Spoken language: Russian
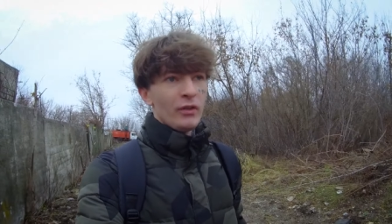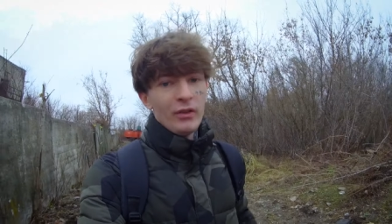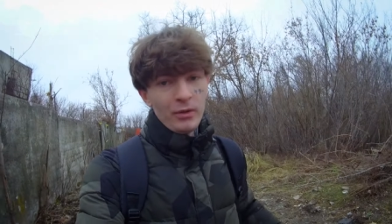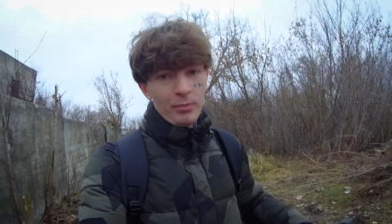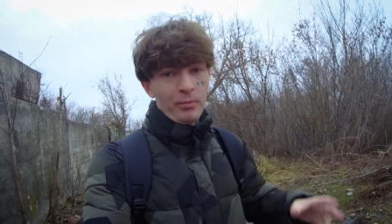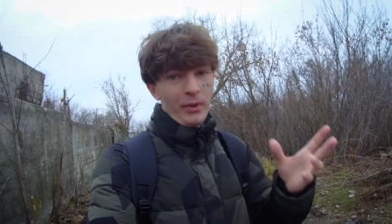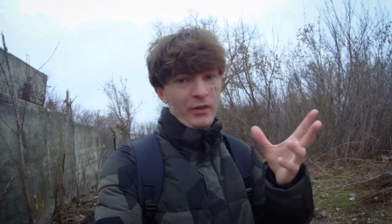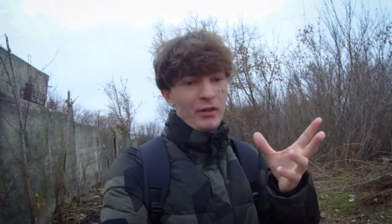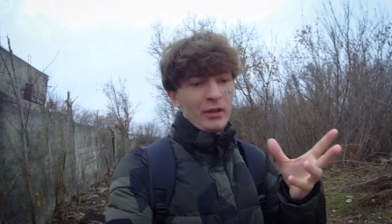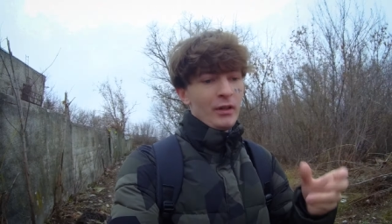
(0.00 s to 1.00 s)
Кстати,
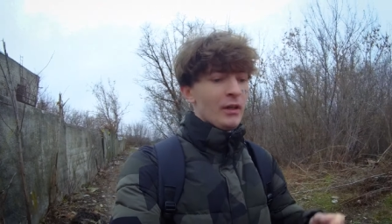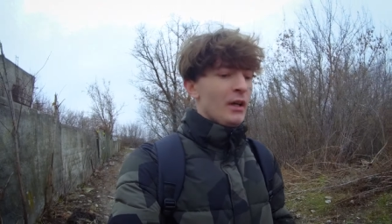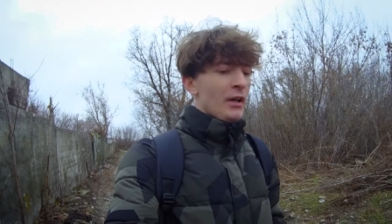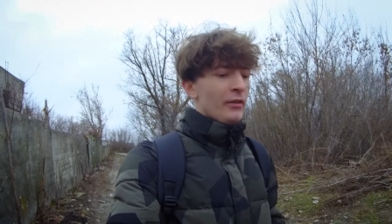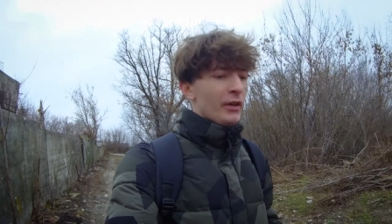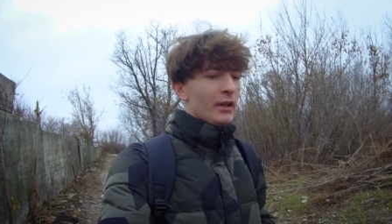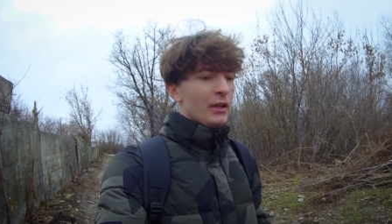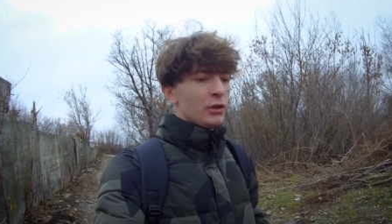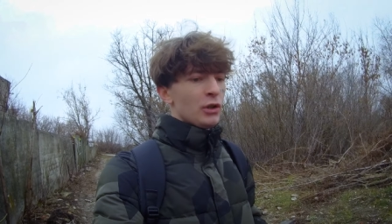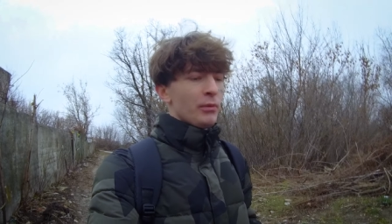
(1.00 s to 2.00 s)
простите, заранее
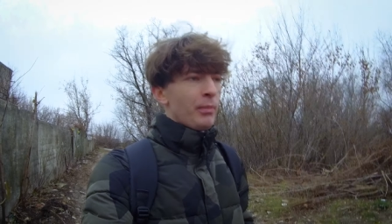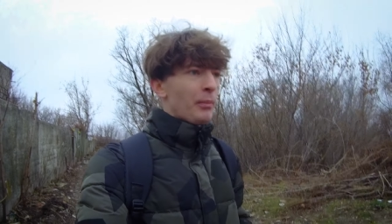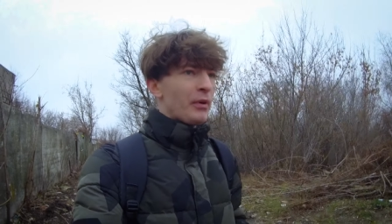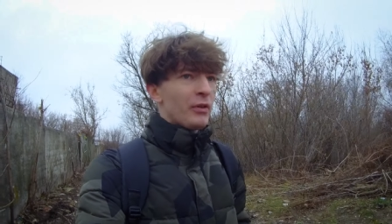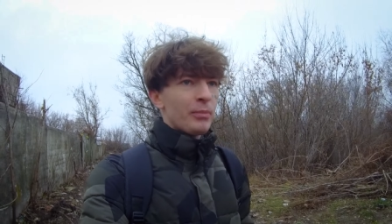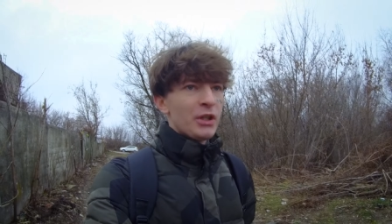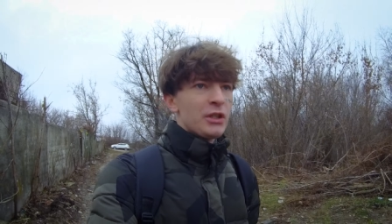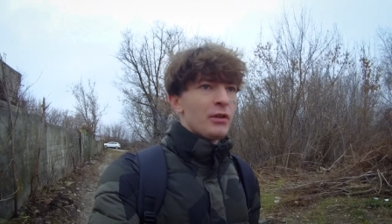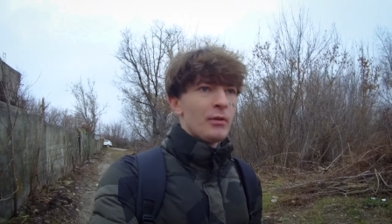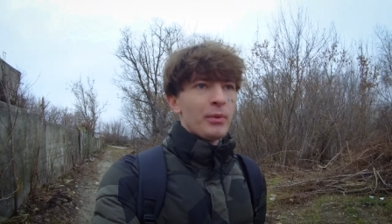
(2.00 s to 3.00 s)
хотел попросить
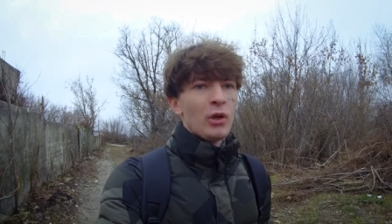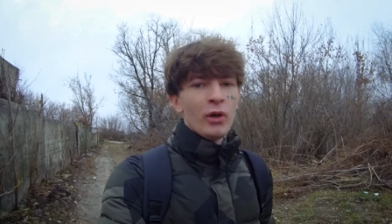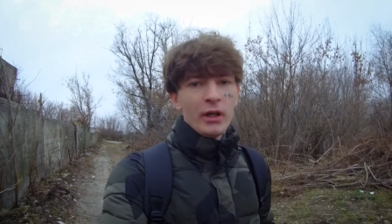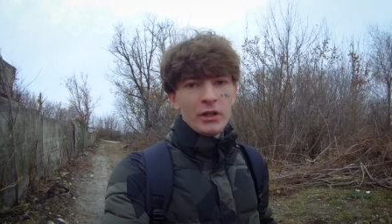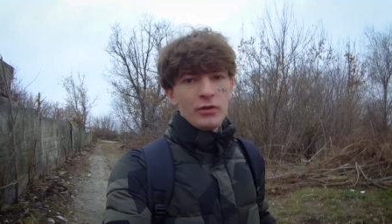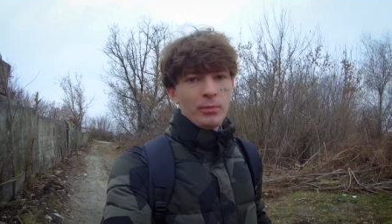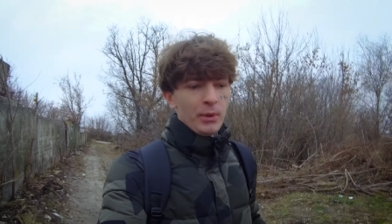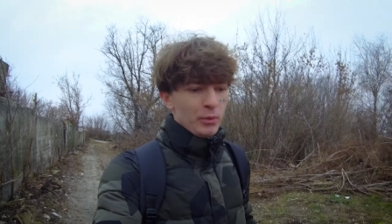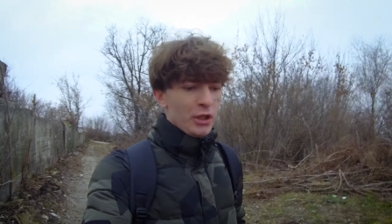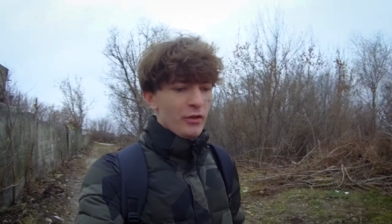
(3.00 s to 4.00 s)
прощения за плохое качество,
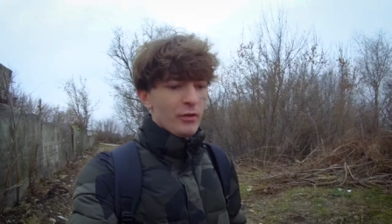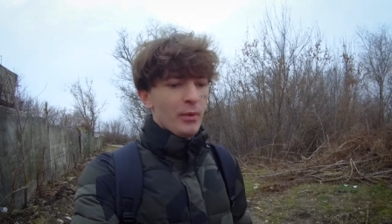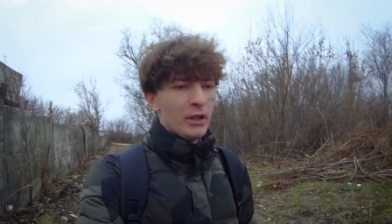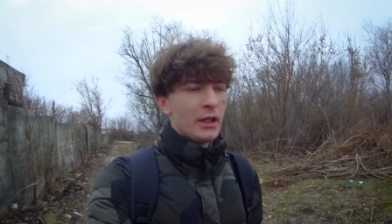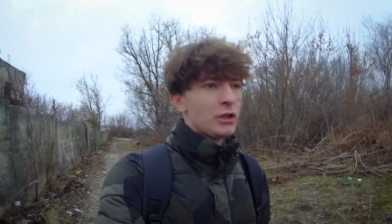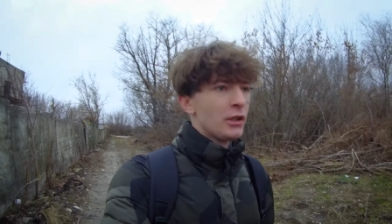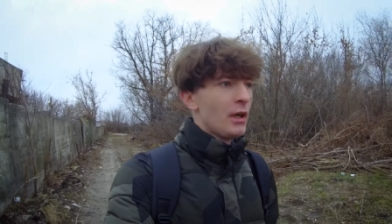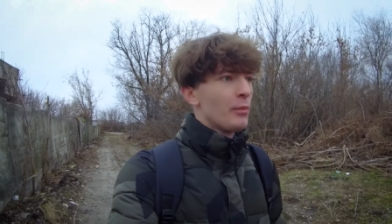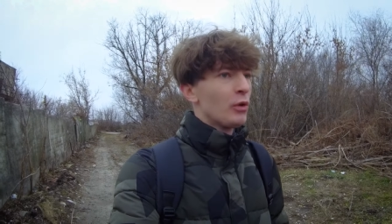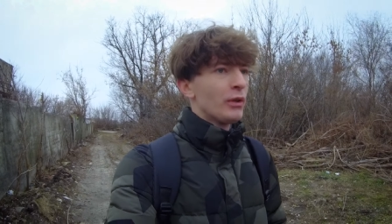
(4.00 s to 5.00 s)
потому что я снимаю на
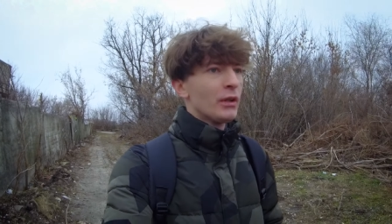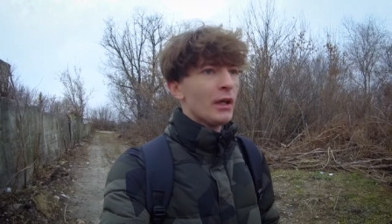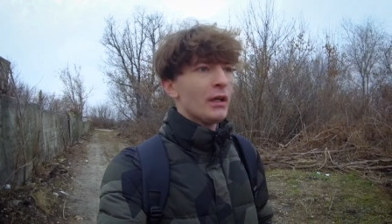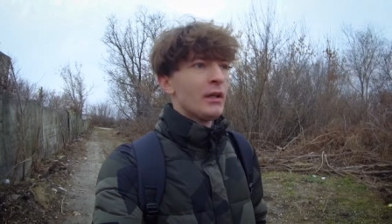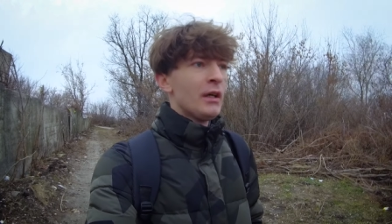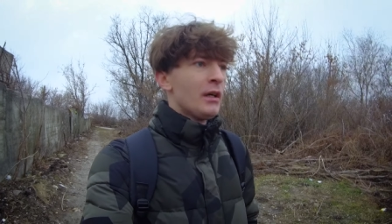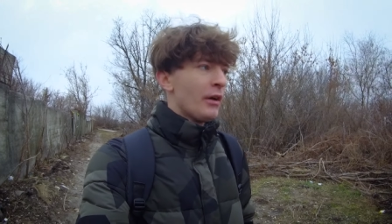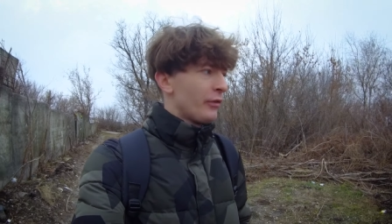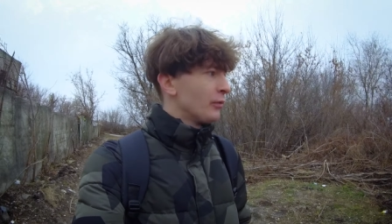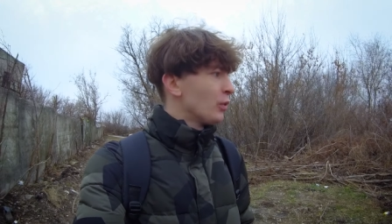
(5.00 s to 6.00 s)
экшн-камеру, не на
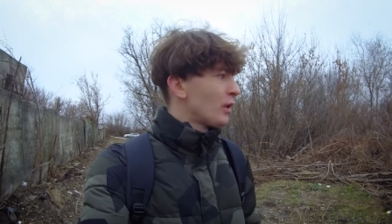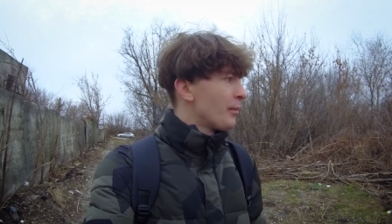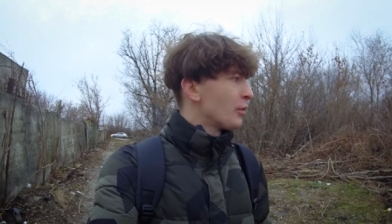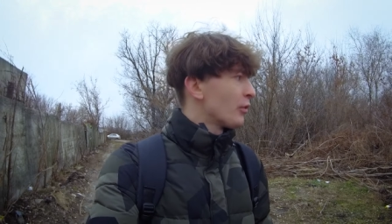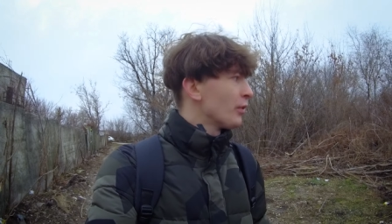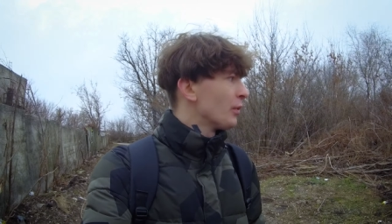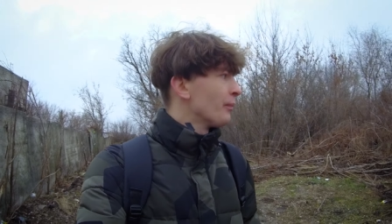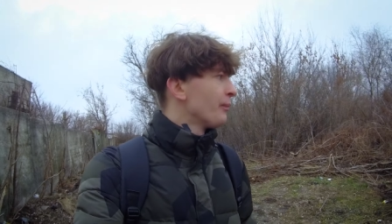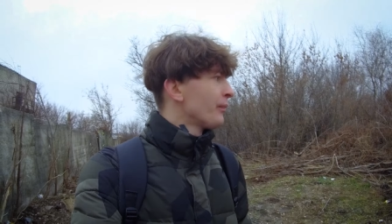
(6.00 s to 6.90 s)
основную камеру свою.